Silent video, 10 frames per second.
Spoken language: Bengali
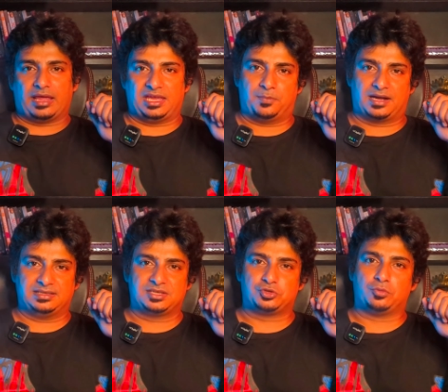এই
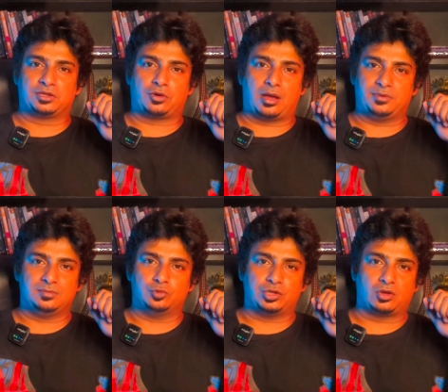বাড়িতে শুধুমাত্র আমি
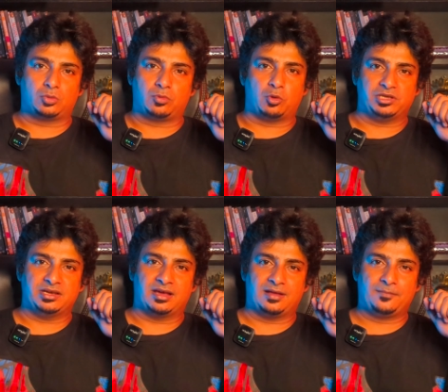ভূতের গল্প বলি
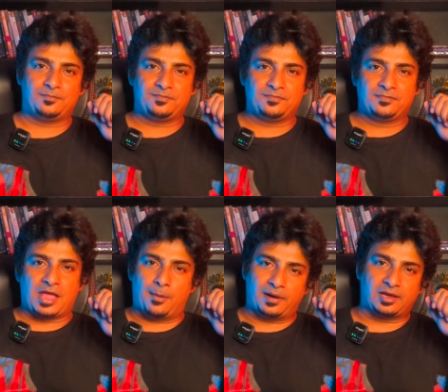না
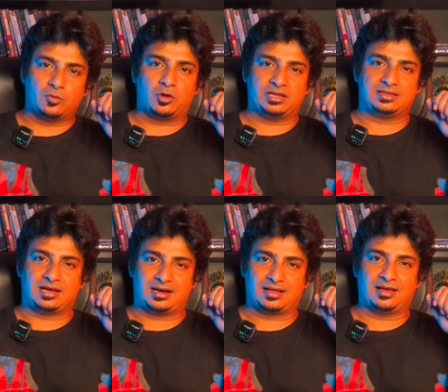আমাকেও বলে
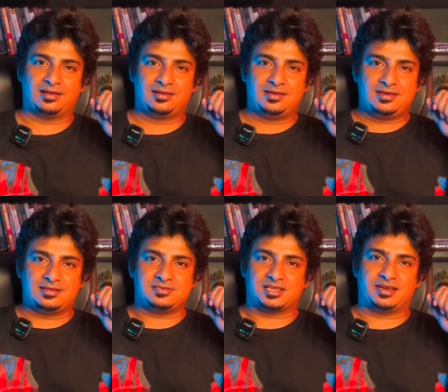তারা
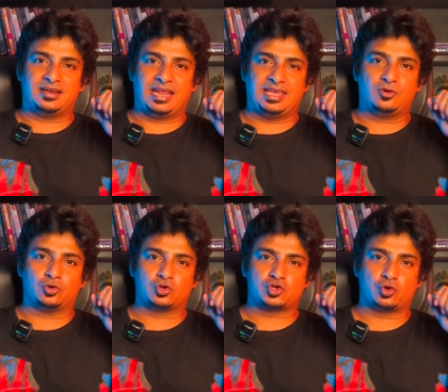যাদের নেই
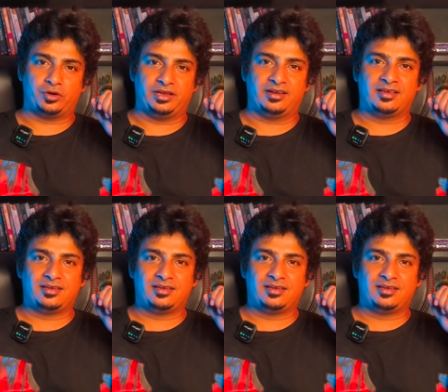কোনো শরীর